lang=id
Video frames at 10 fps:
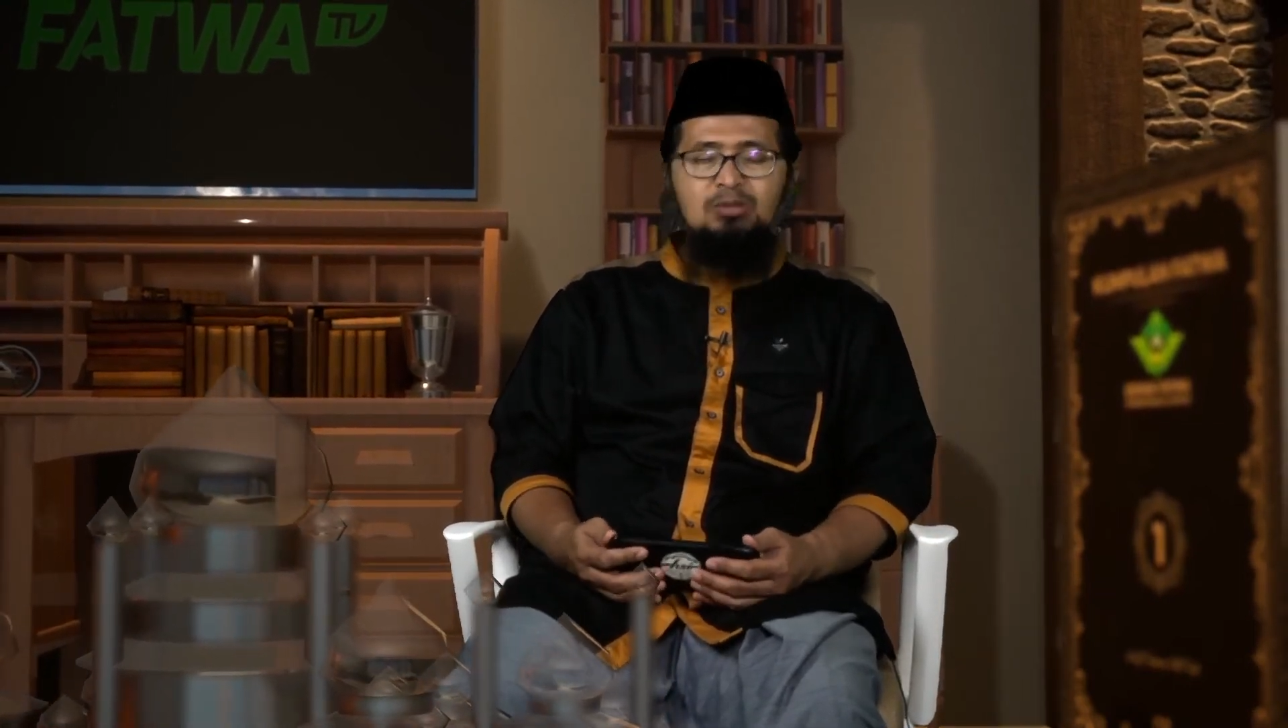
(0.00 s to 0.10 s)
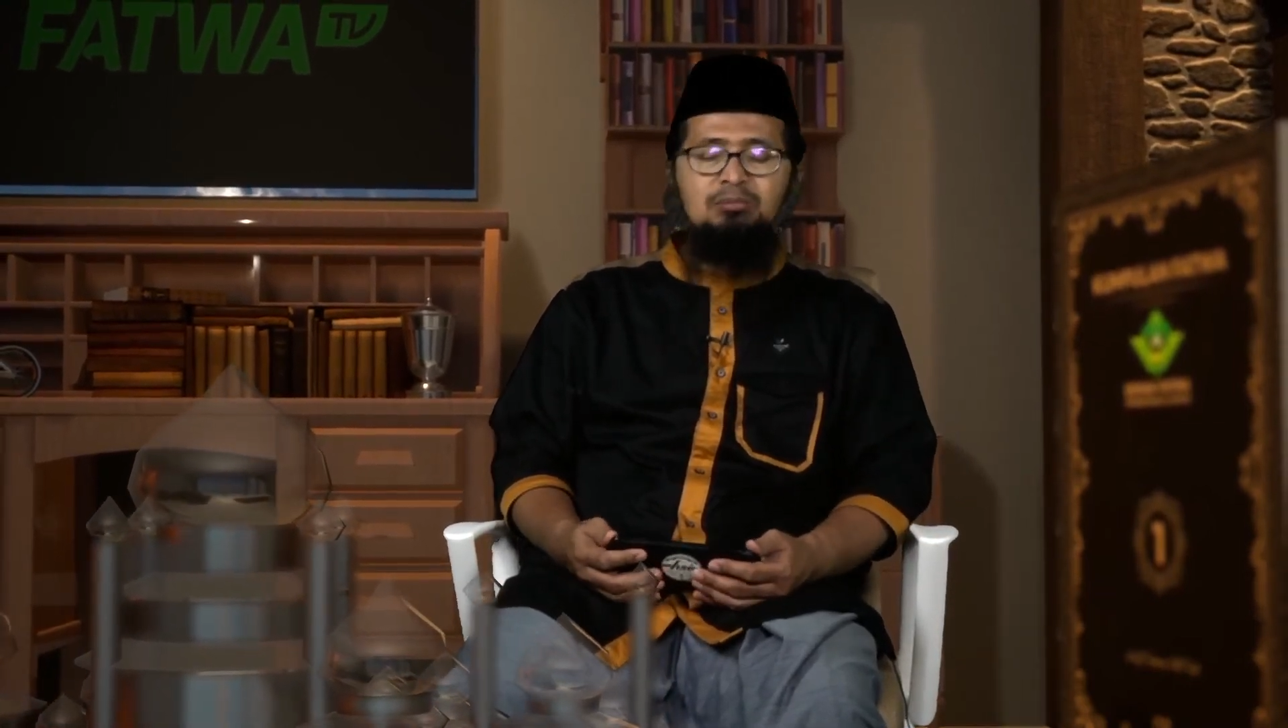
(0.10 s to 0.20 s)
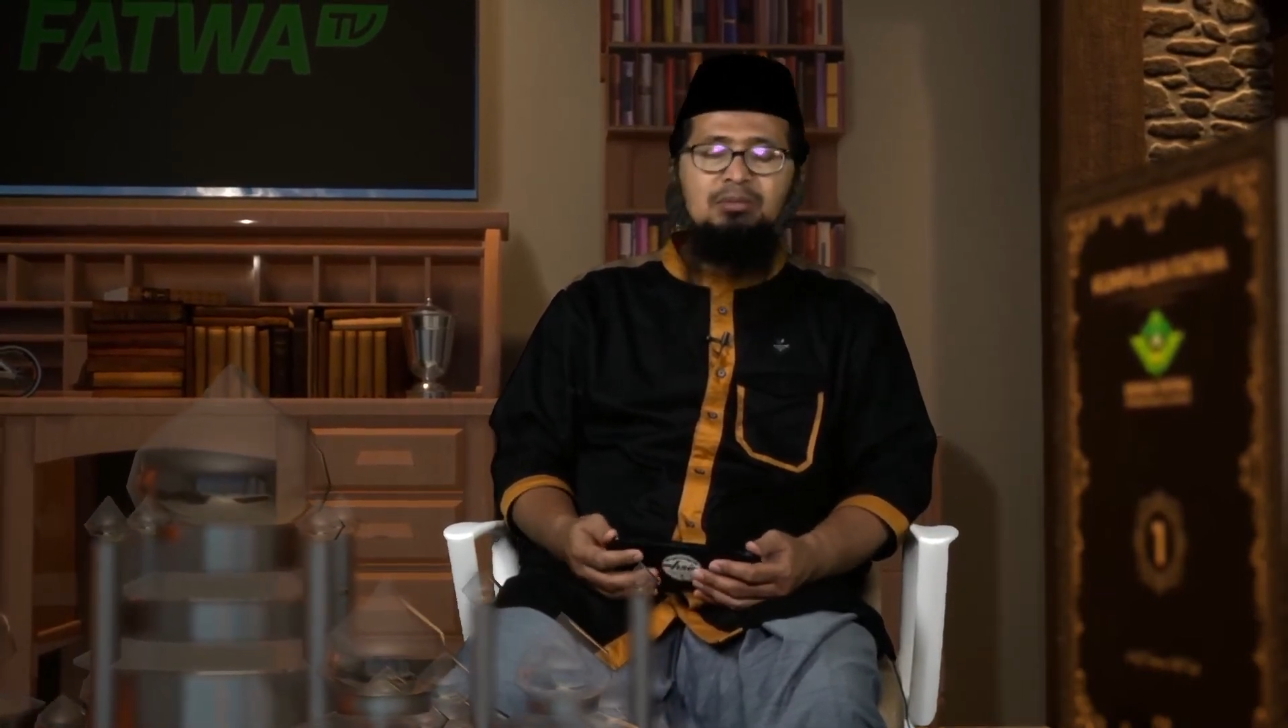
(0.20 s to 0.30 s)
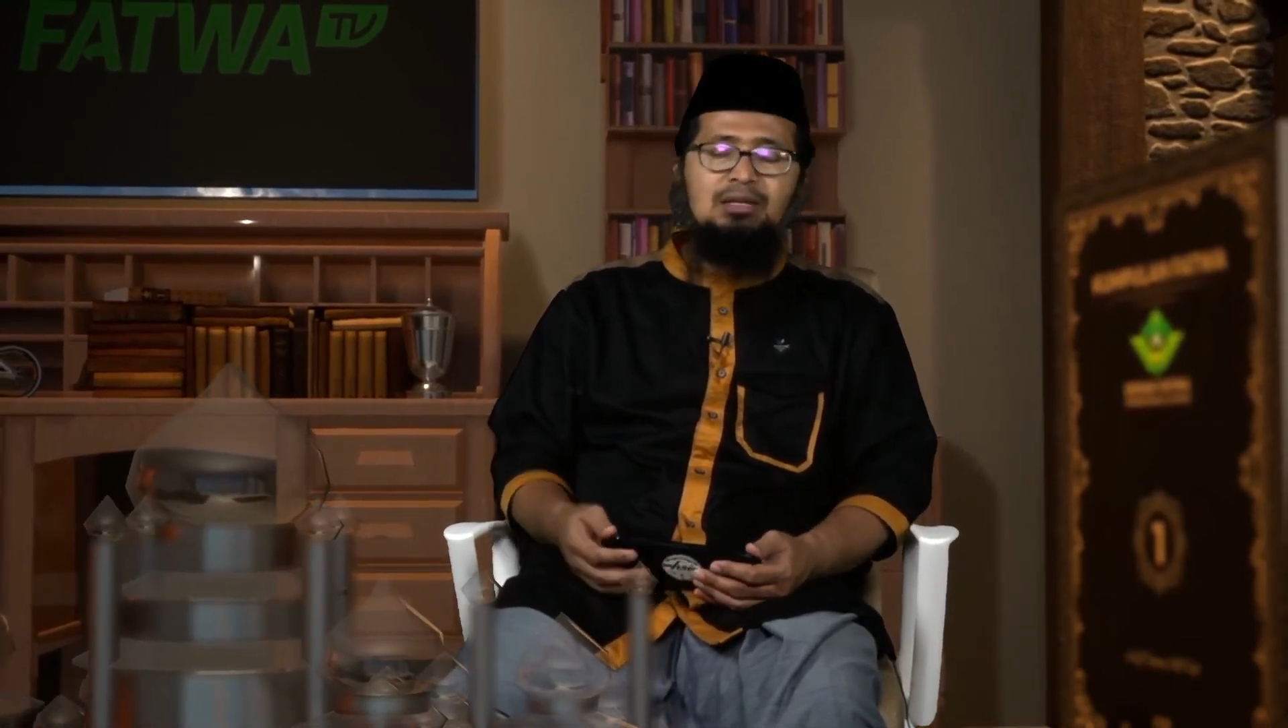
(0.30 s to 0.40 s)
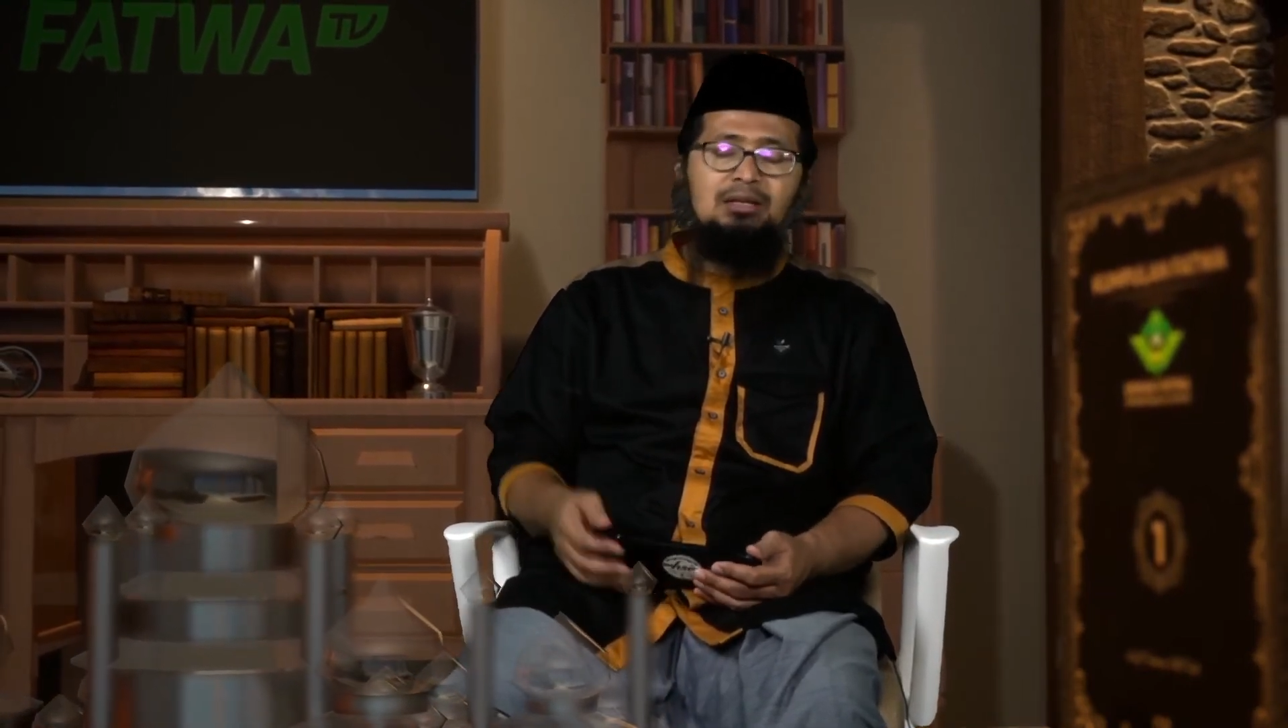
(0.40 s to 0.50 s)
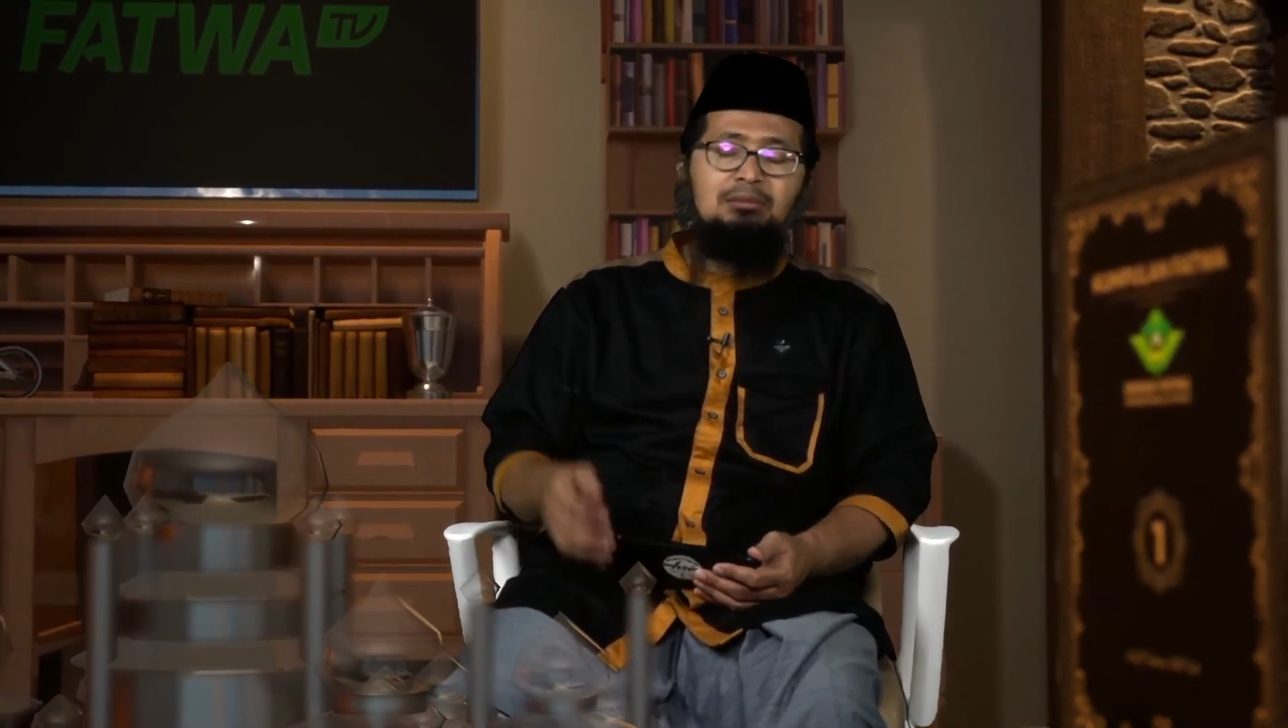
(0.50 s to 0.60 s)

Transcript: membeli